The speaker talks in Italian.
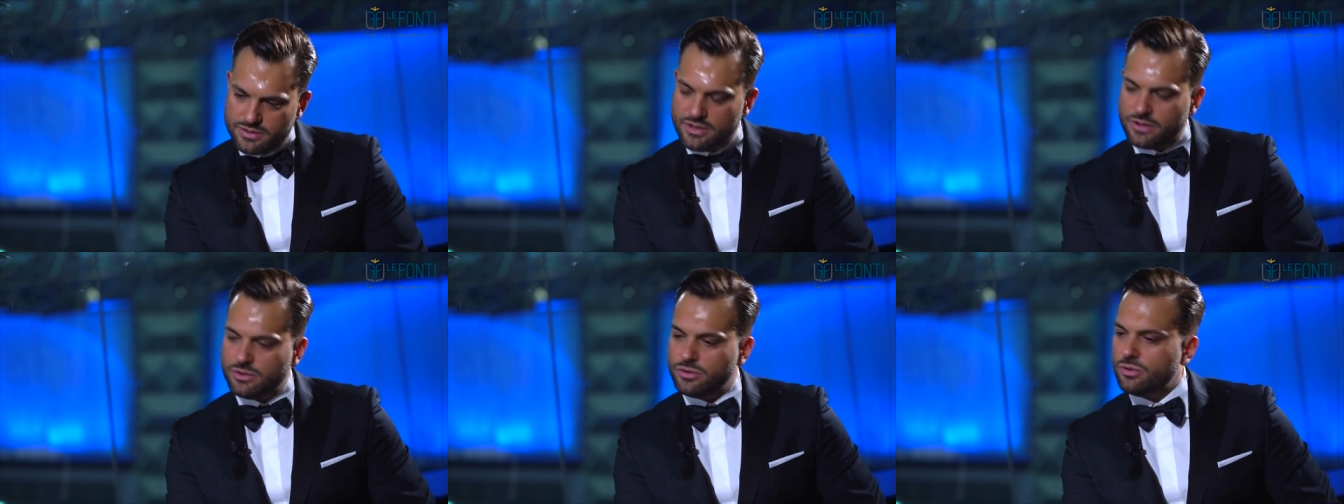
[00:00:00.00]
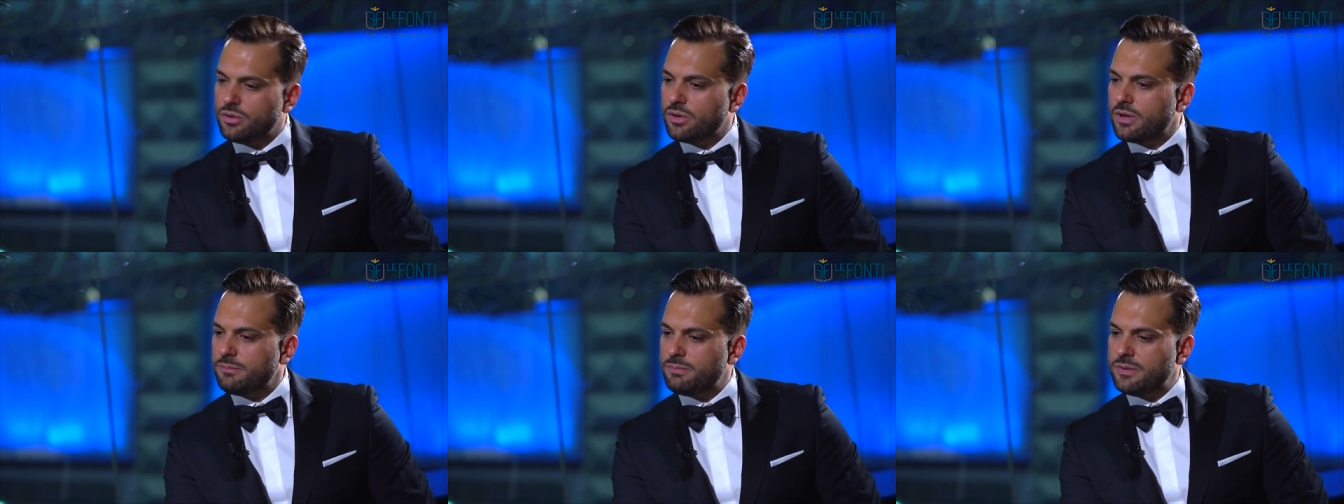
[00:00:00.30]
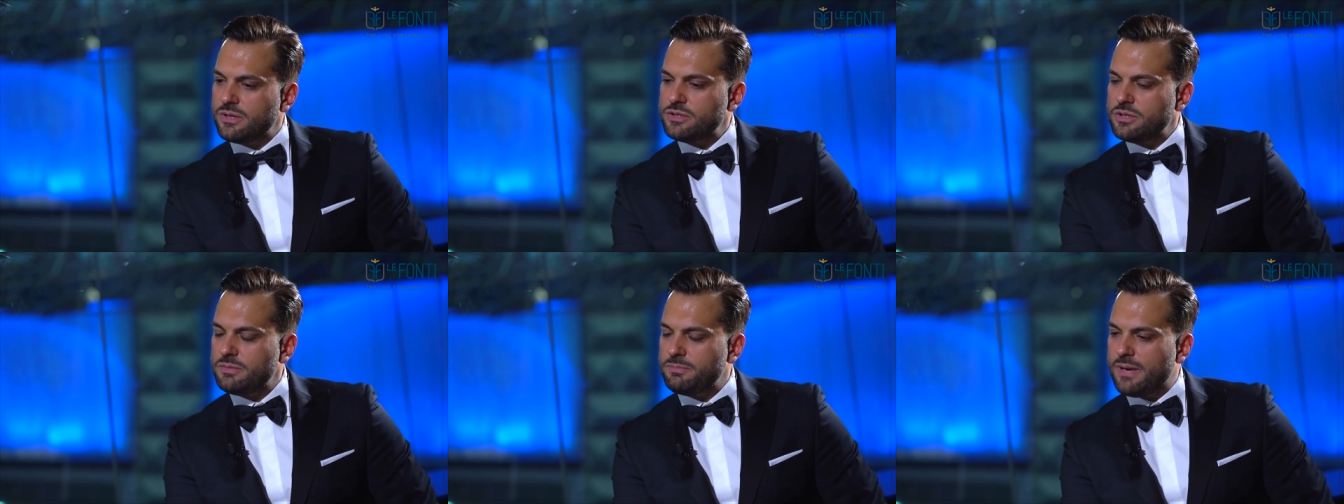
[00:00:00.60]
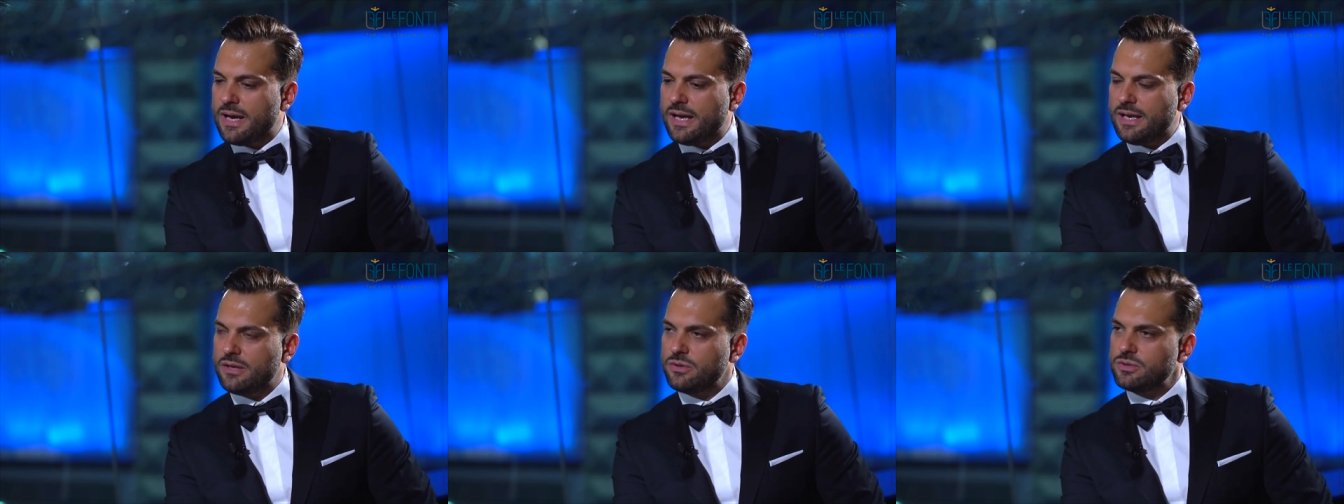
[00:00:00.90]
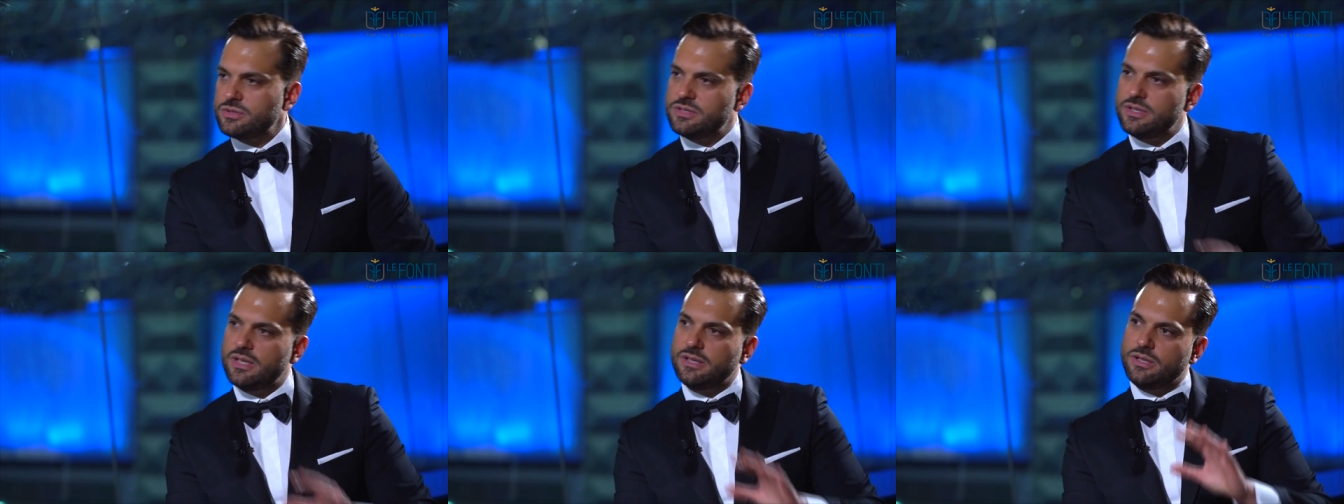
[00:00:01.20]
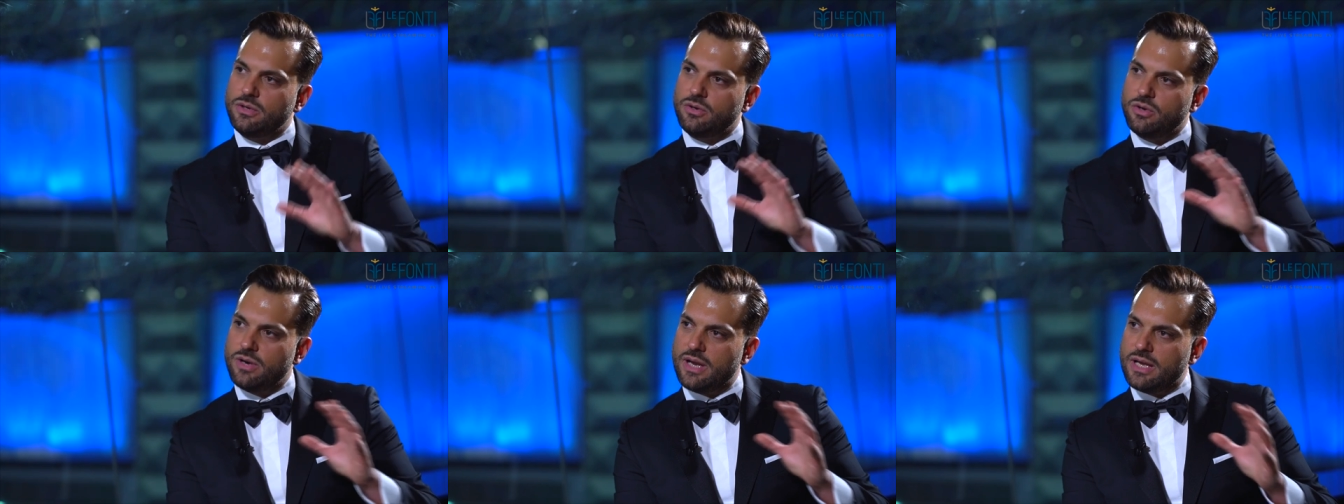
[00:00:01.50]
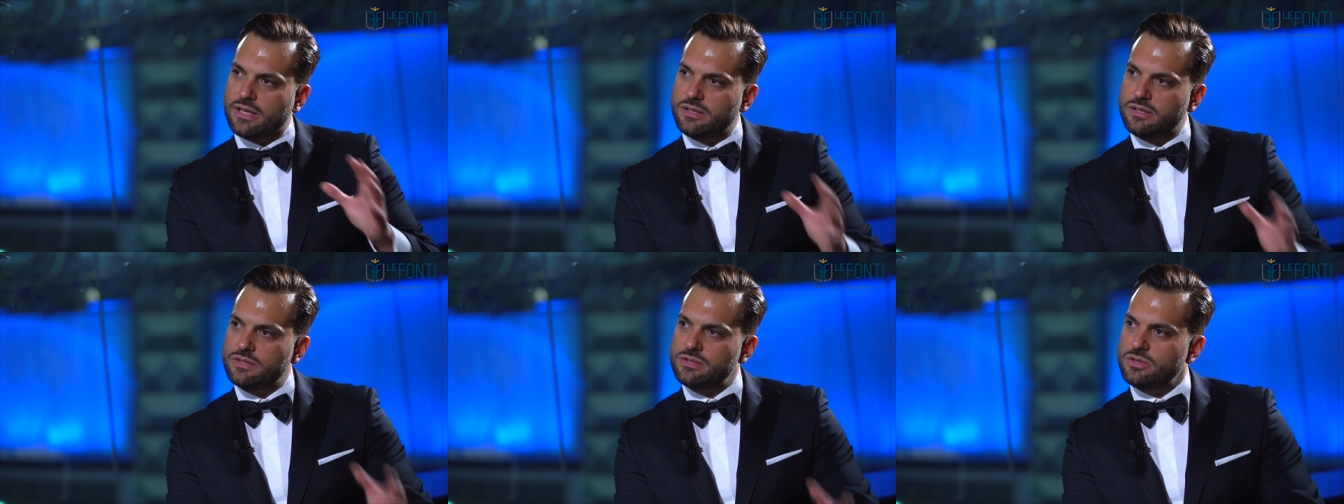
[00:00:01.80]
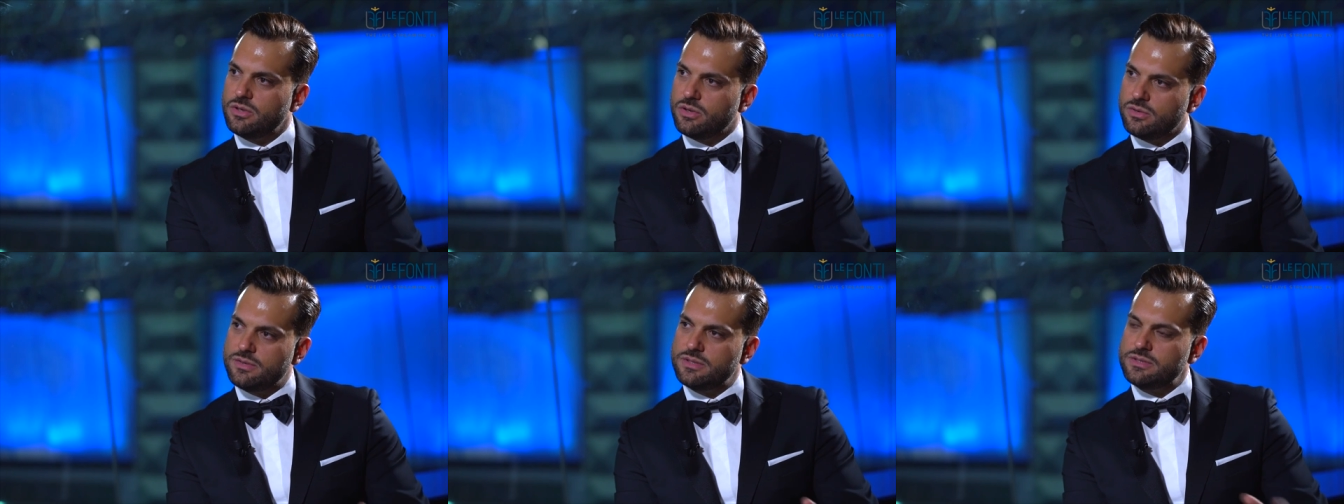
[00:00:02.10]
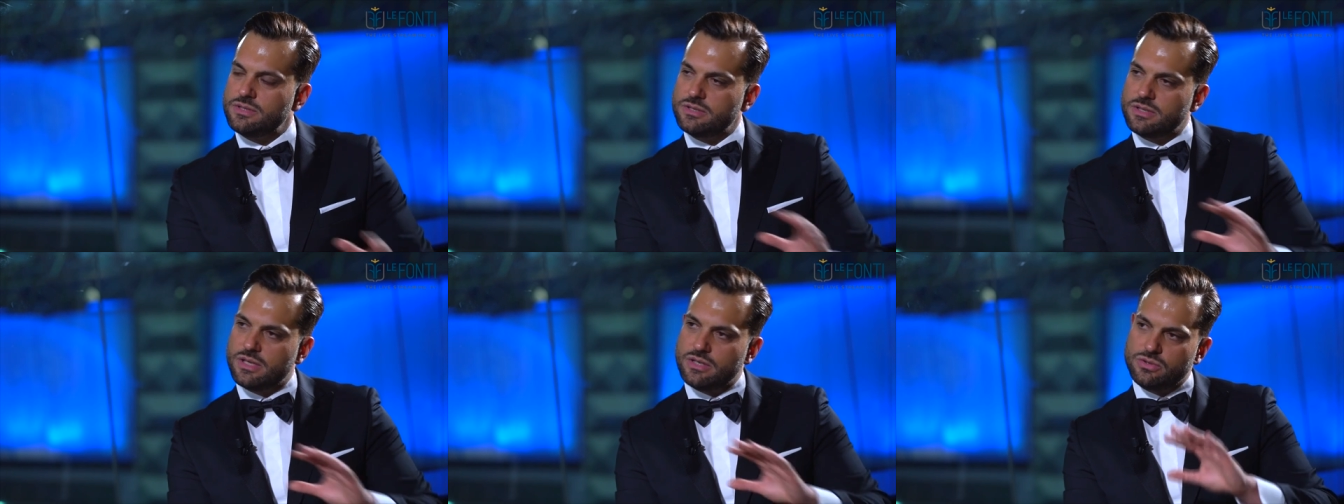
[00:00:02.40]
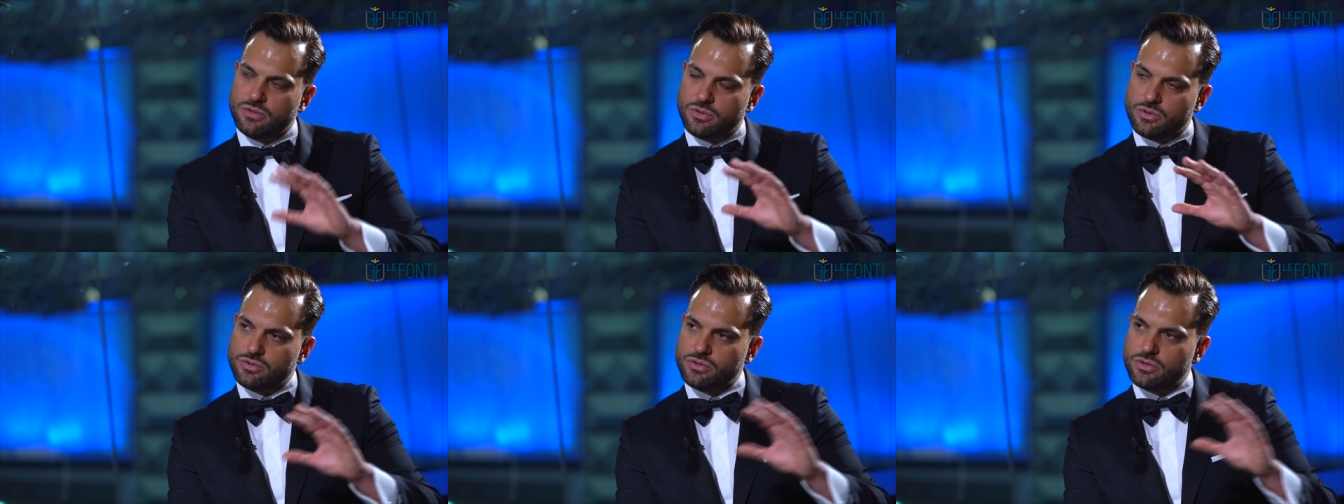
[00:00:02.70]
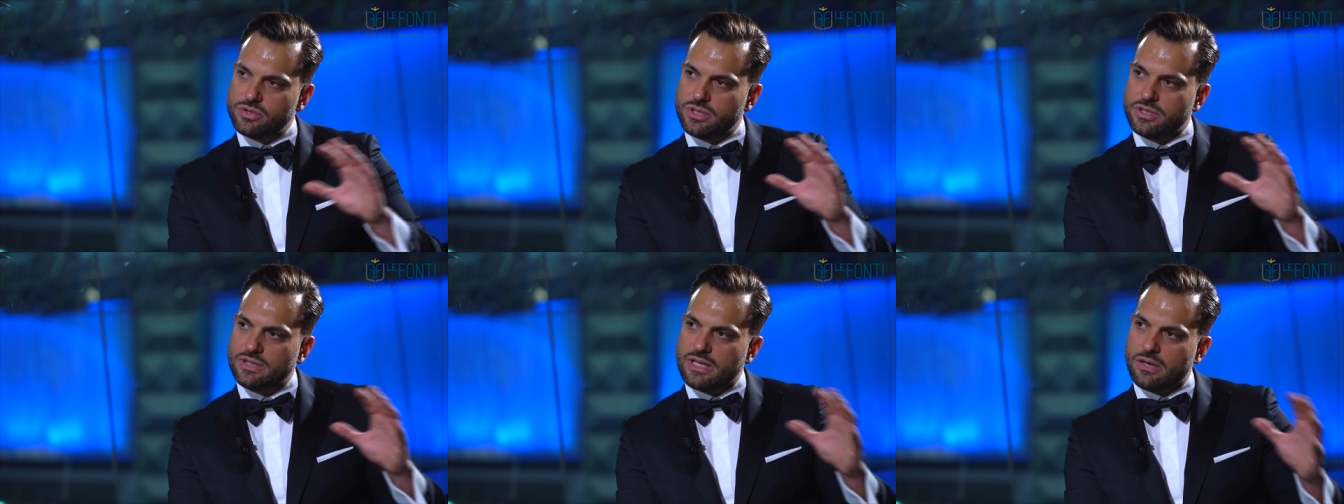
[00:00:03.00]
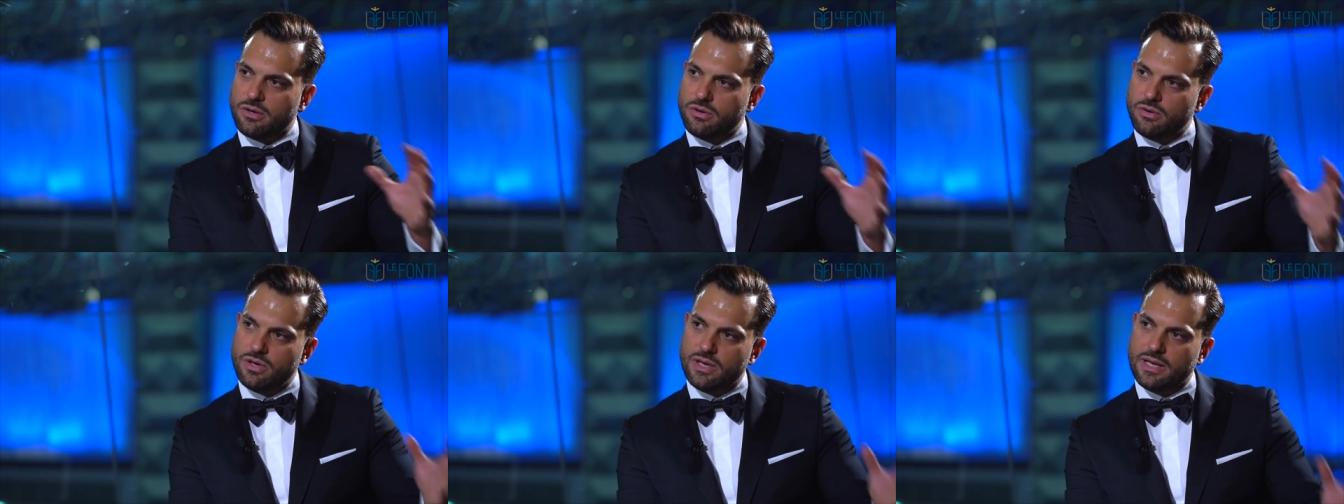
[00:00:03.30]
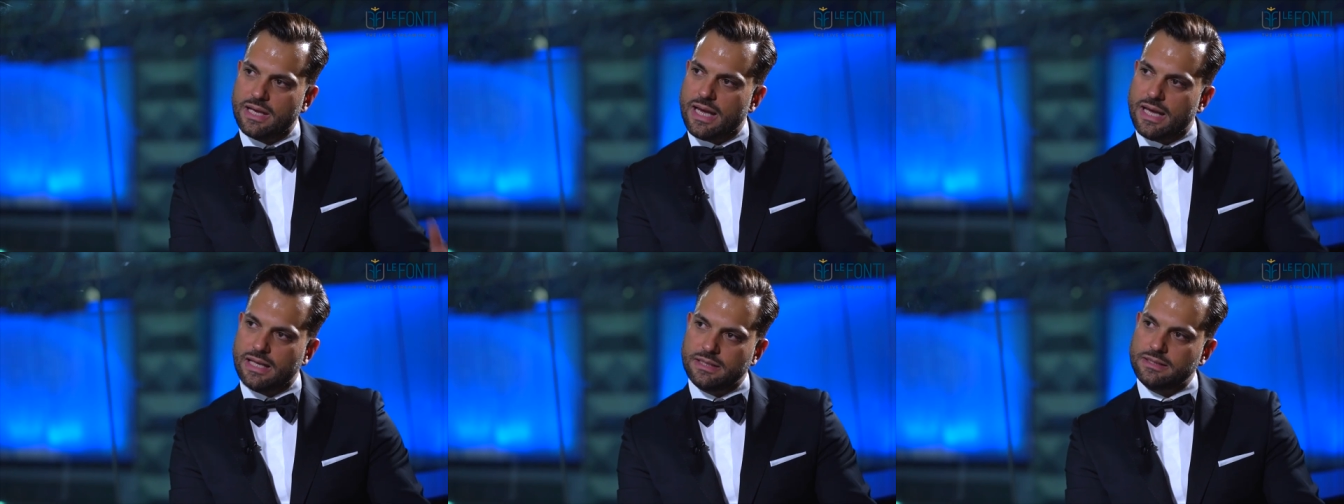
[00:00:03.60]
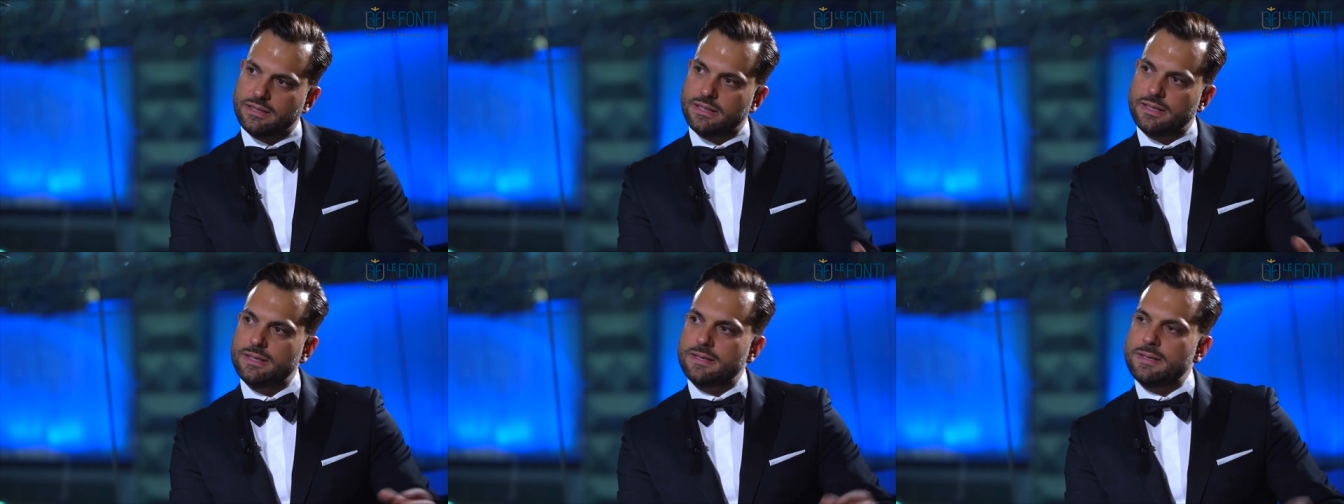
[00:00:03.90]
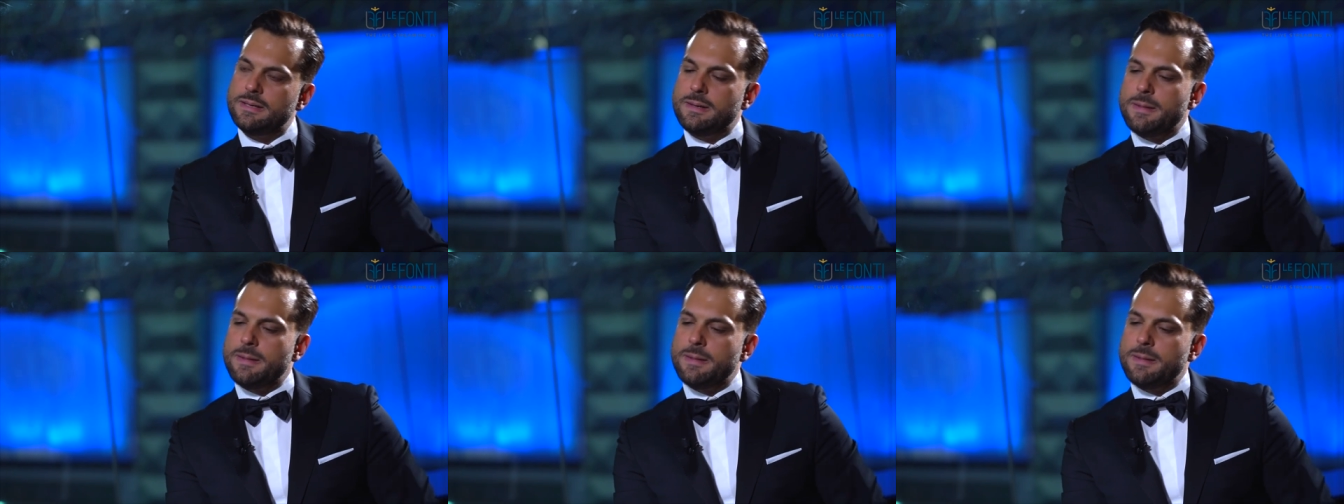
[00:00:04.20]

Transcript: settore principale i cosiddetti connected services, che sono società collegate,